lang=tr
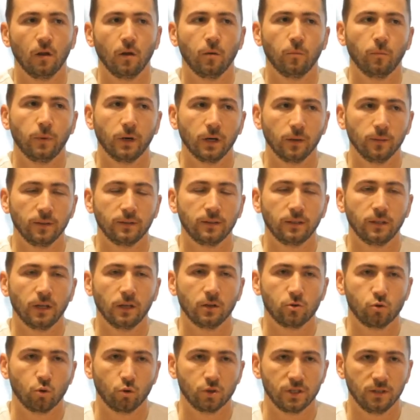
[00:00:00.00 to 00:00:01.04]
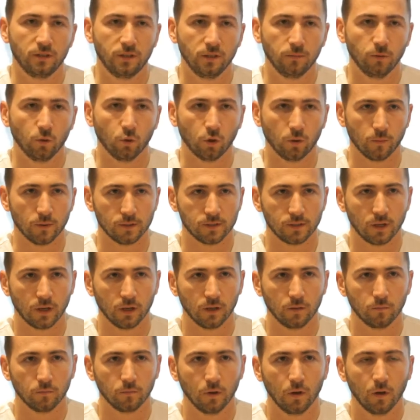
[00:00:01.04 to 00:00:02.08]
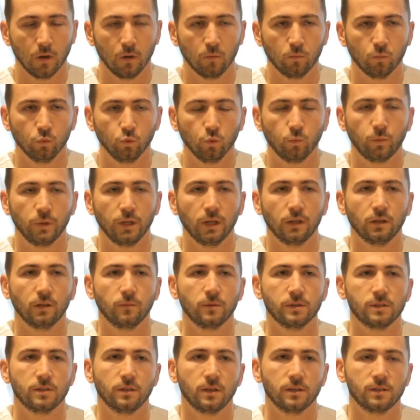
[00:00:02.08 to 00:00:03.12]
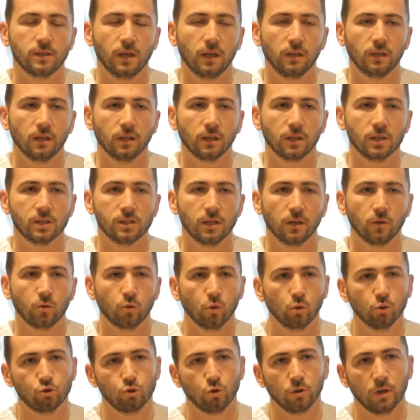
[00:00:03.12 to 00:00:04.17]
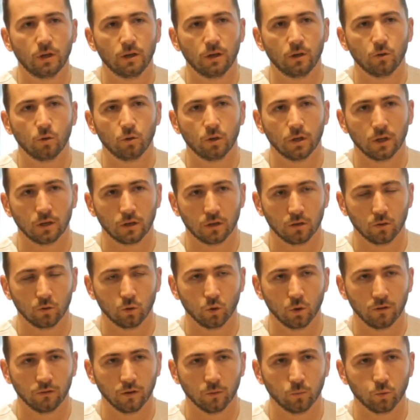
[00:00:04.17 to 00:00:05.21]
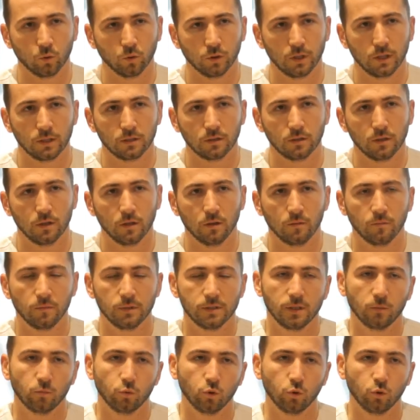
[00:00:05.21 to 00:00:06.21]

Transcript: parametreler çok ciddi bir öneme sahip. Bunun planlamasını da sağlayan kişiler komisyonerler olarak görev yapıyorlar. Biz de bu